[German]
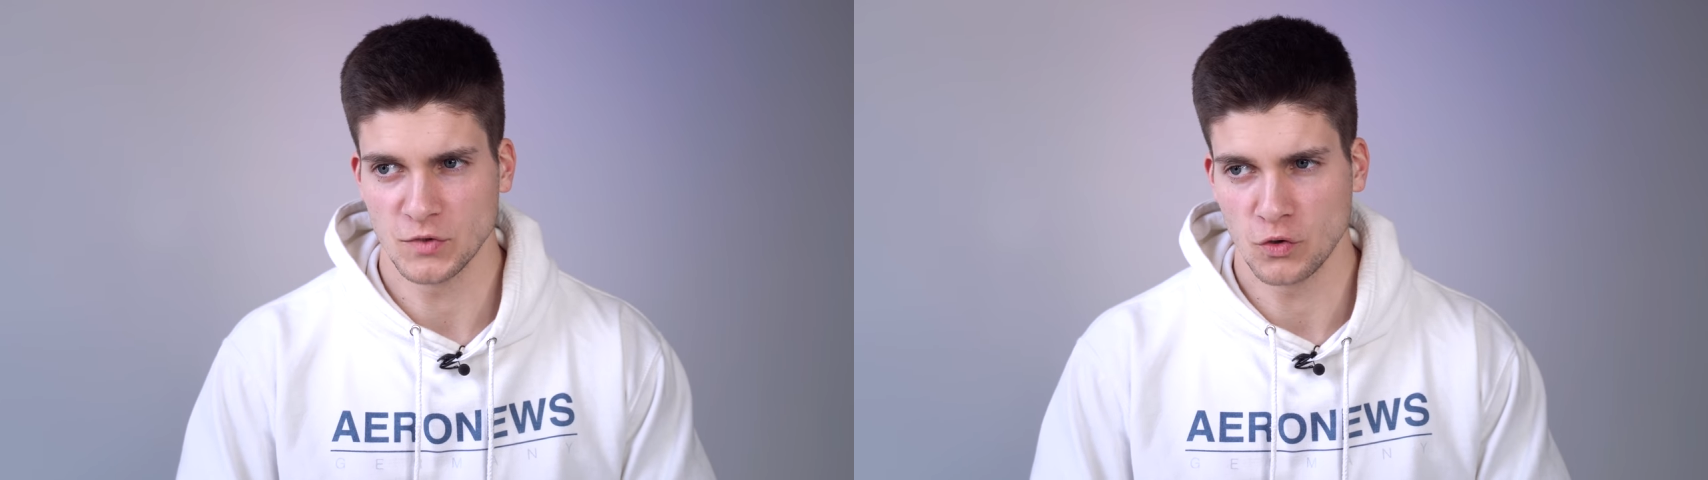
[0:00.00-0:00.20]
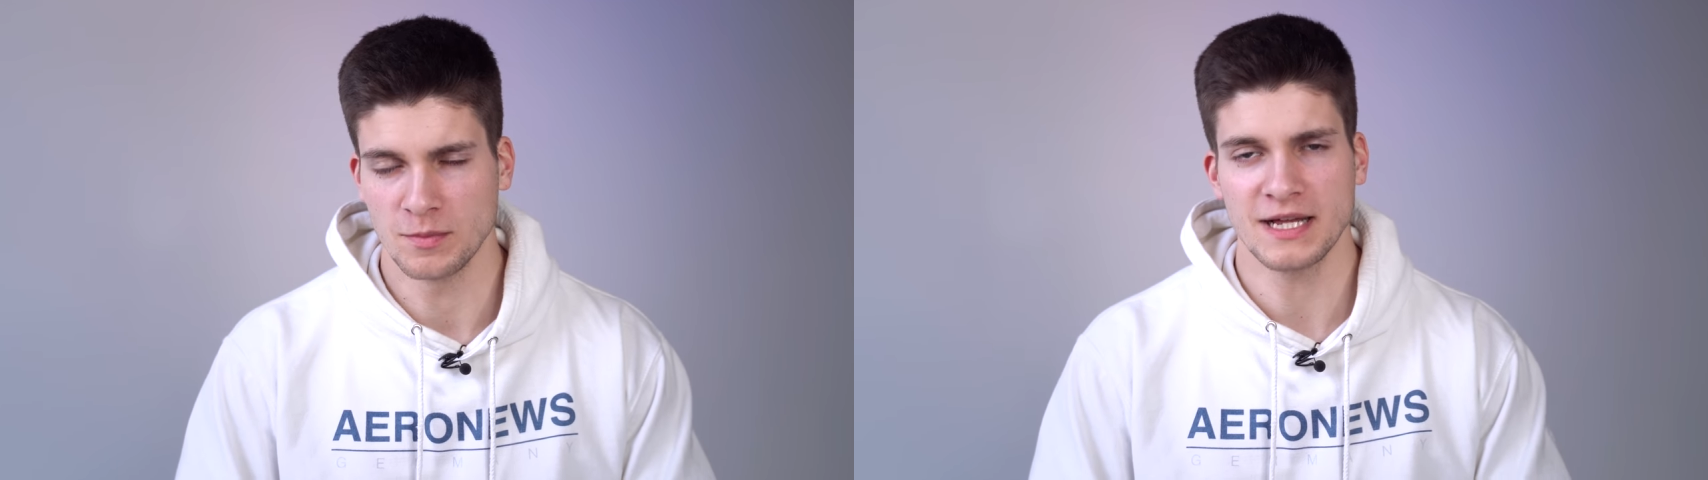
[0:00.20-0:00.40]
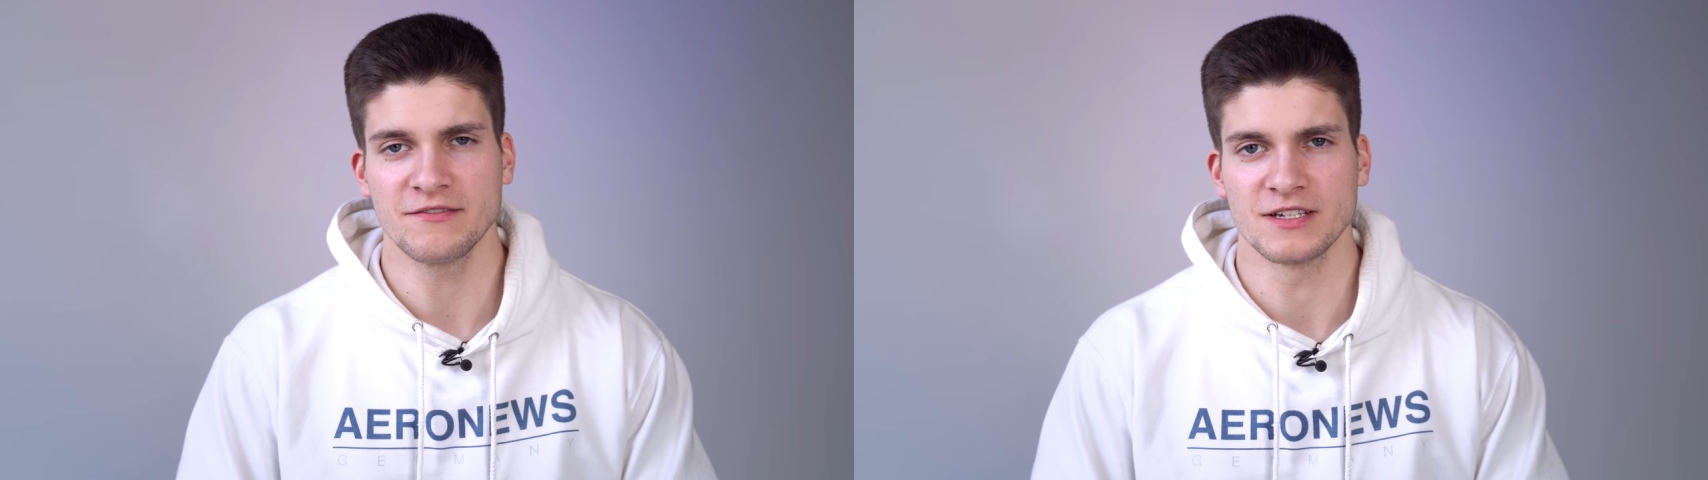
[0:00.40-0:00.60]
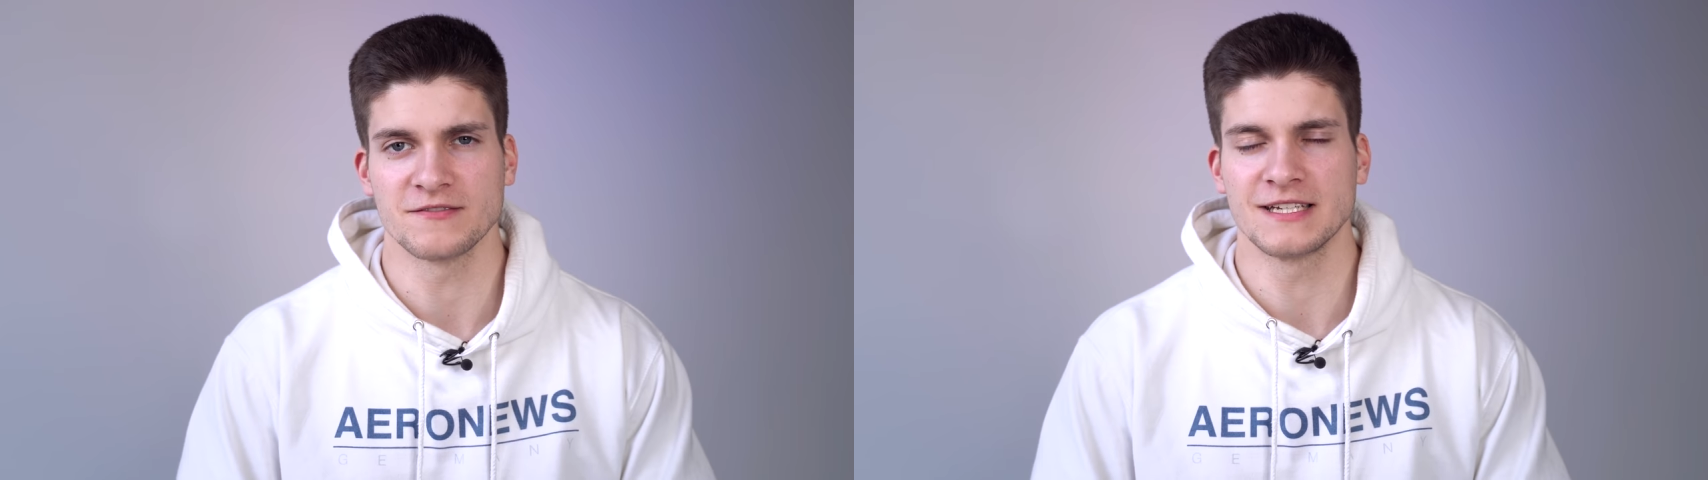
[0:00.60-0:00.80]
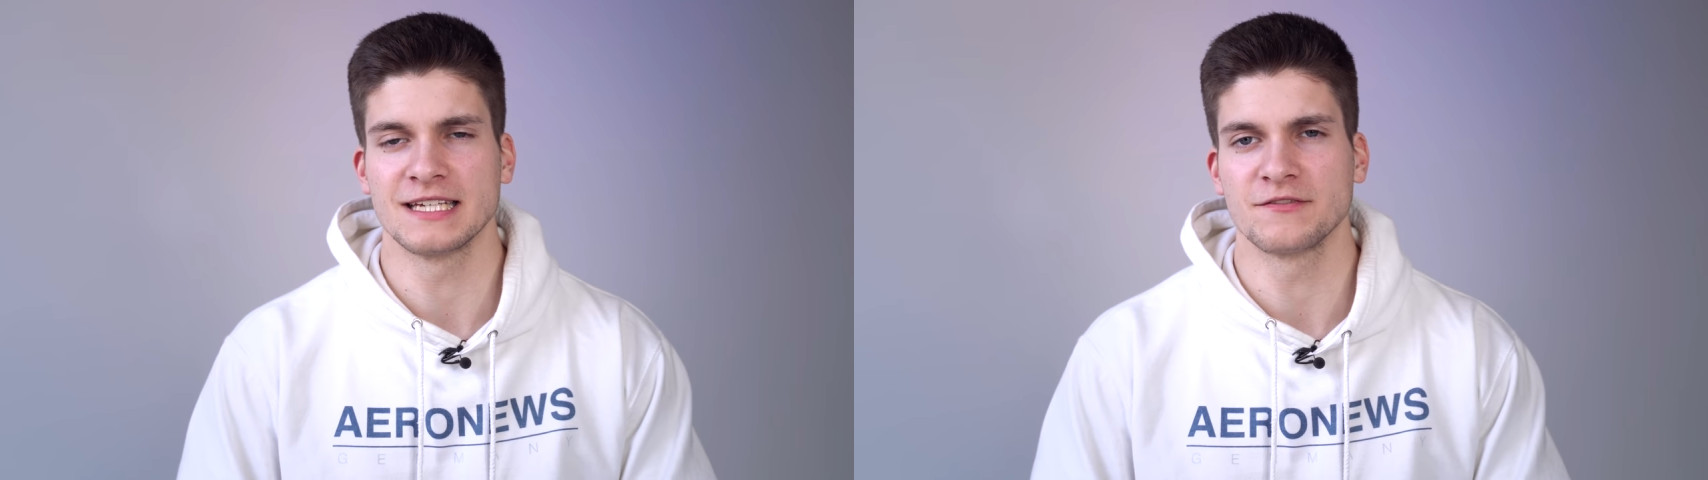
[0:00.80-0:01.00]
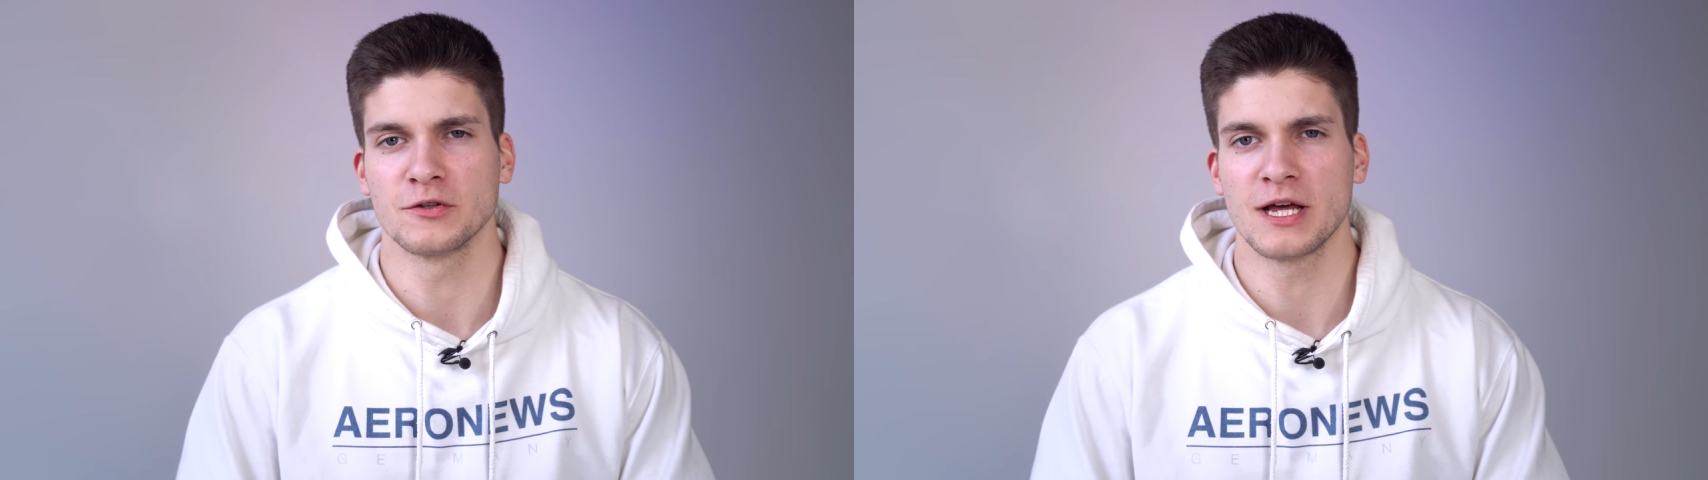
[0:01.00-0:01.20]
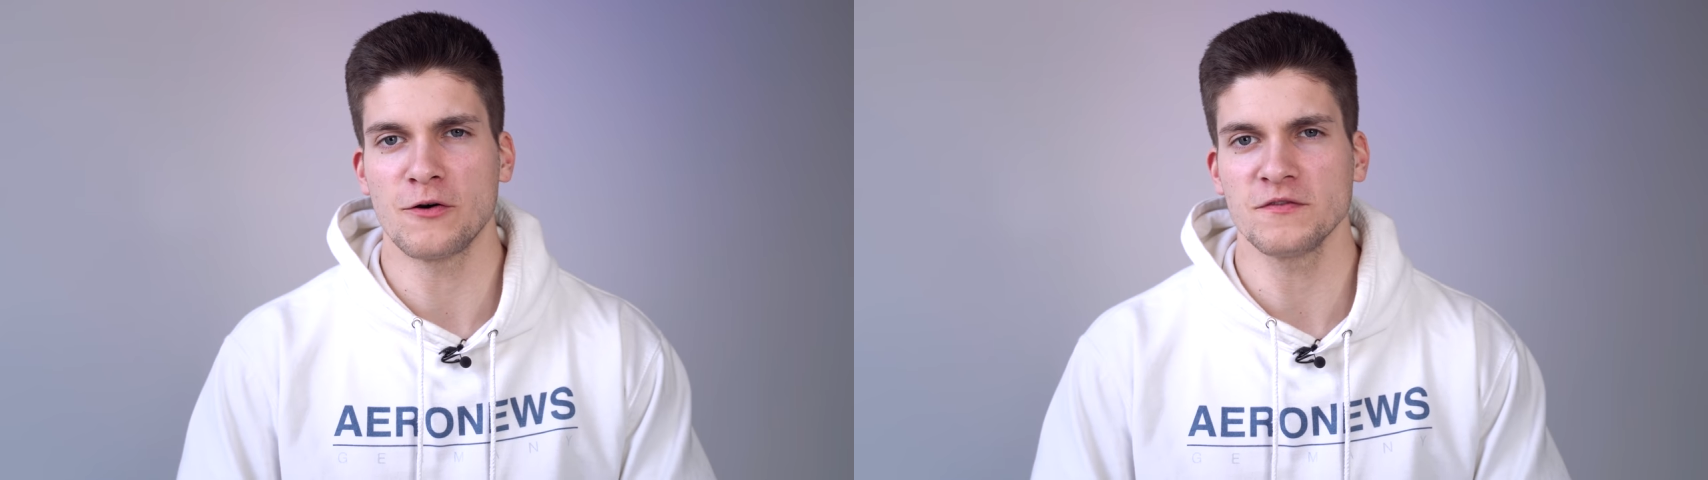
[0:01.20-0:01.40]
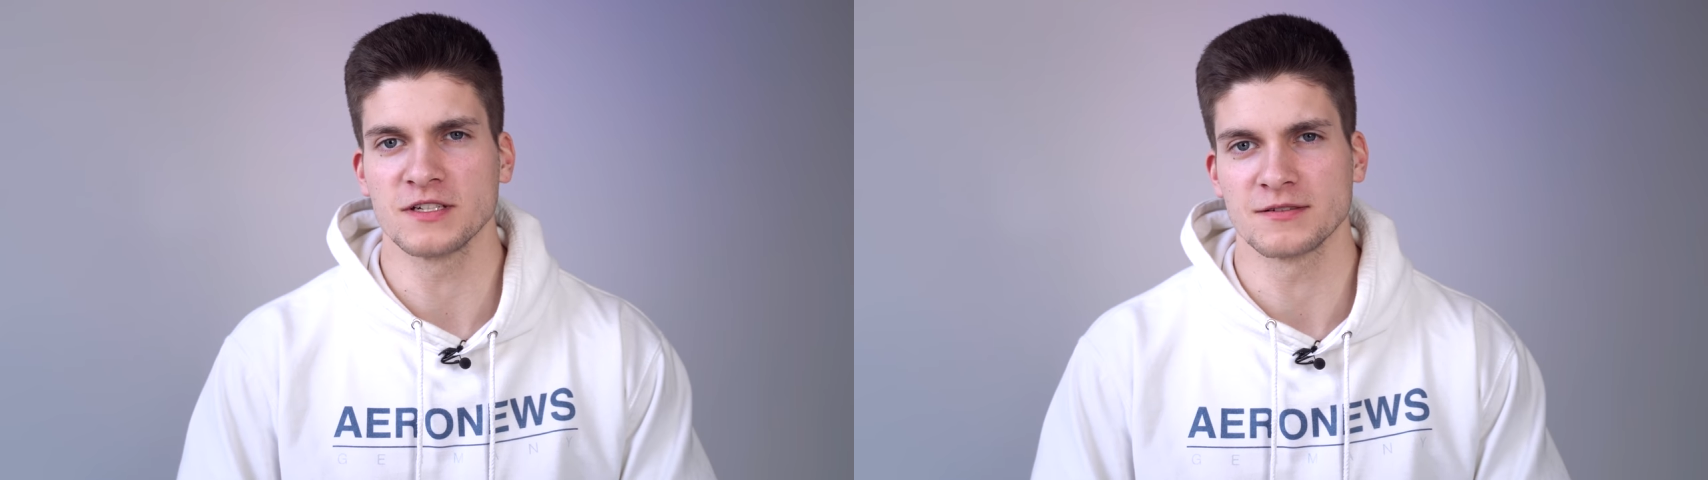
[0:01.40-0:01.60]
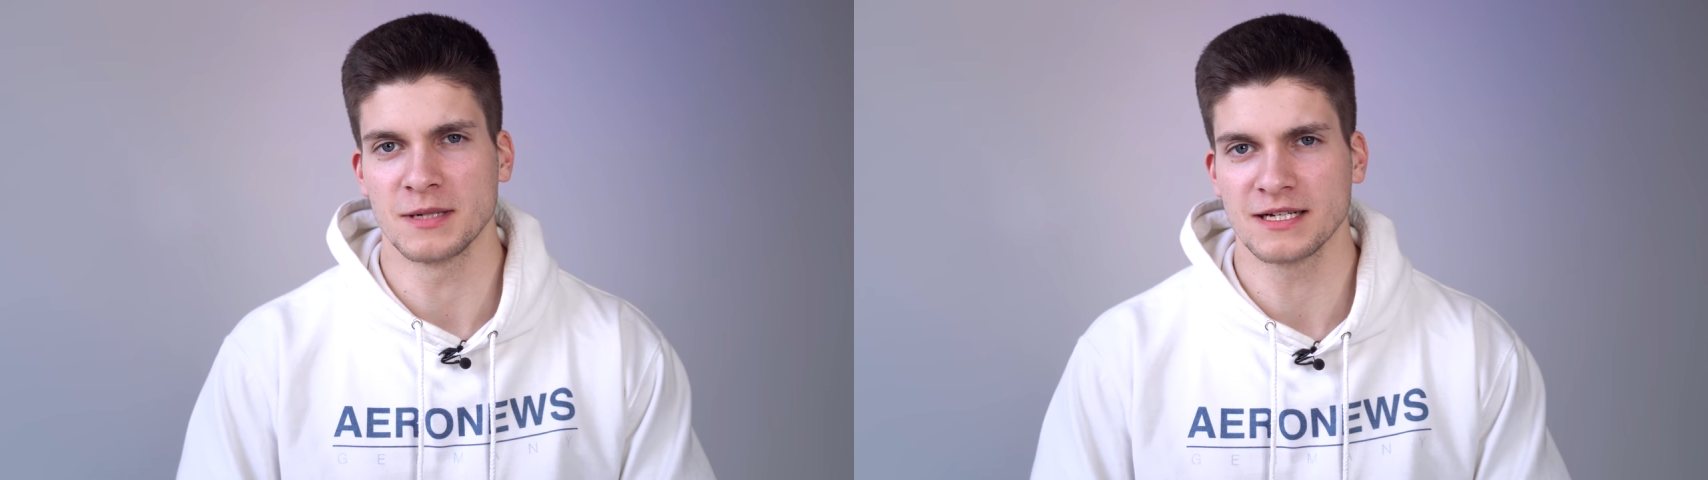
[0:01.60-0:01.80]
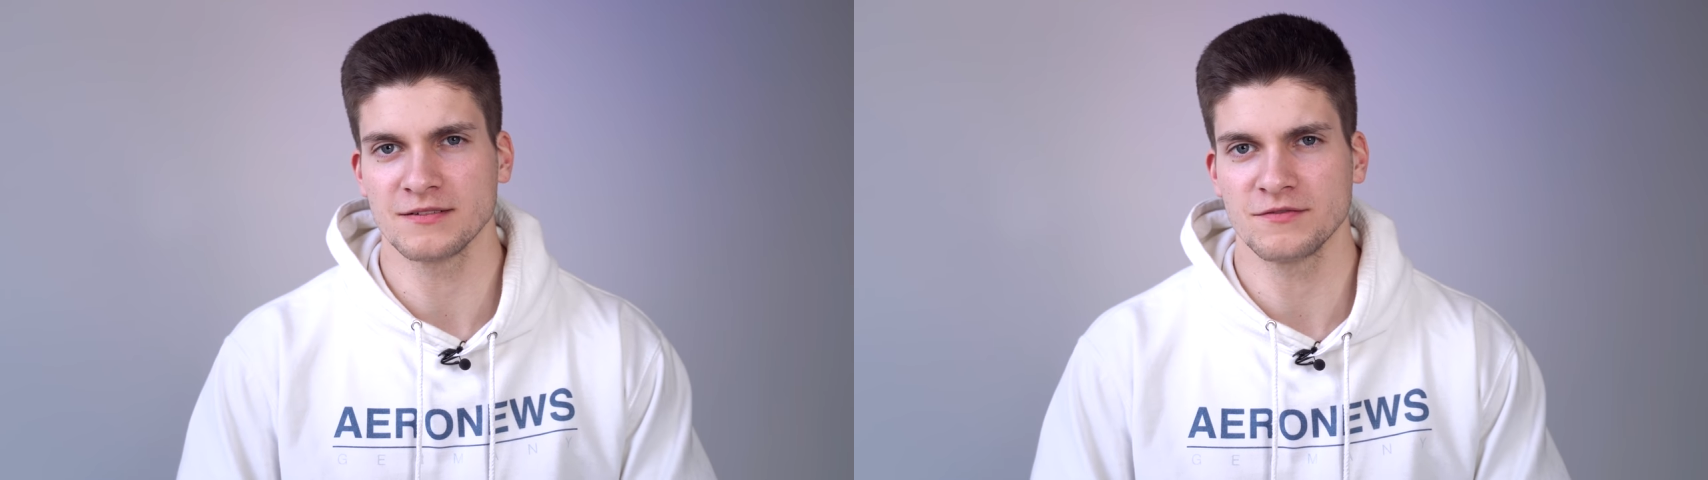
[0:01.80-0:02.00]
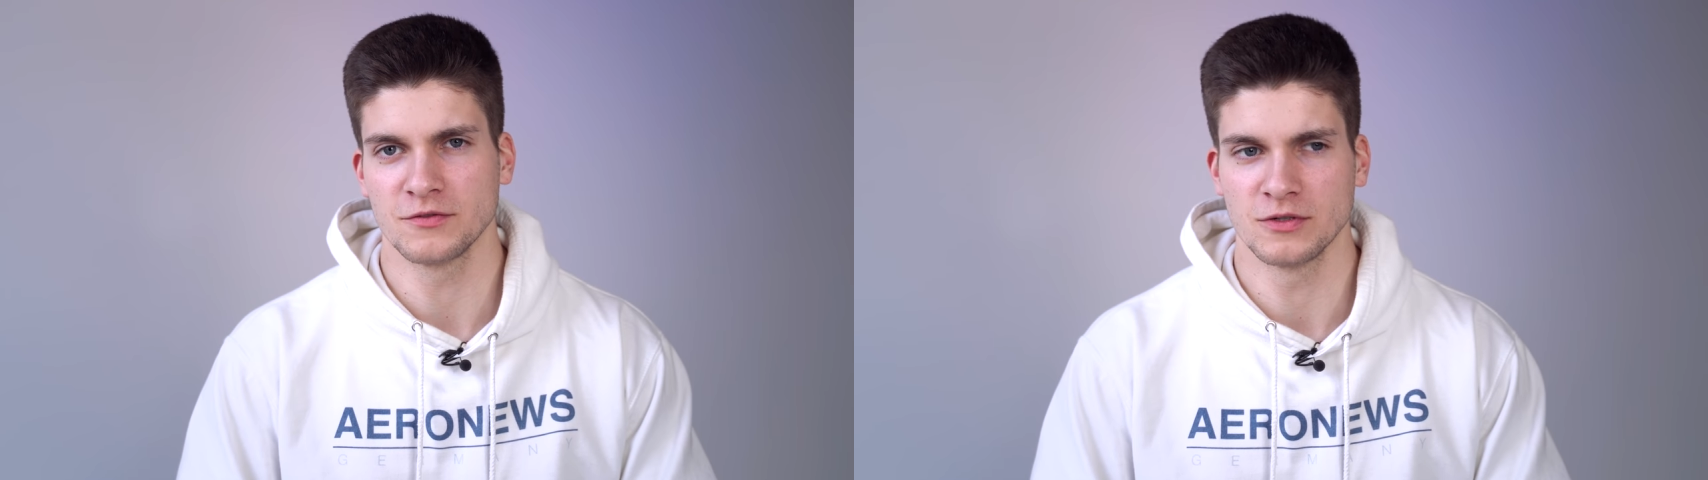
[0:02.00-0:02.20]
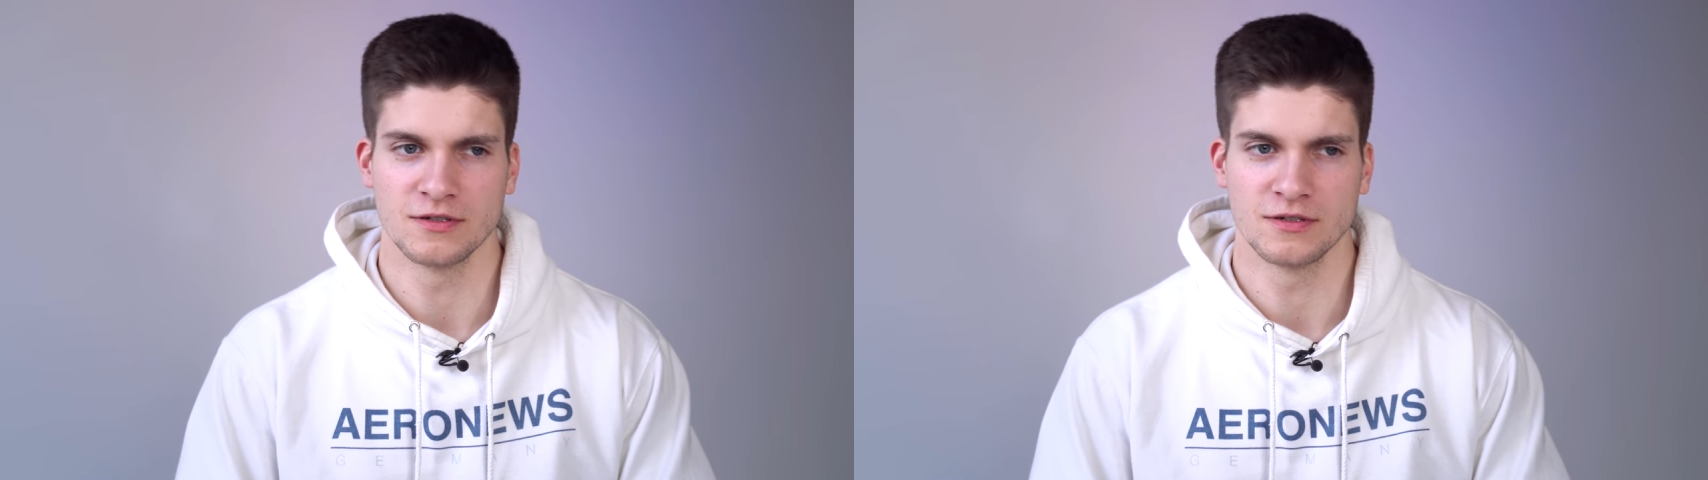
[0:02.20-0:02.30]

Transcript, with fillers: Guck mal an, was wir hier für einen Aufriss machen für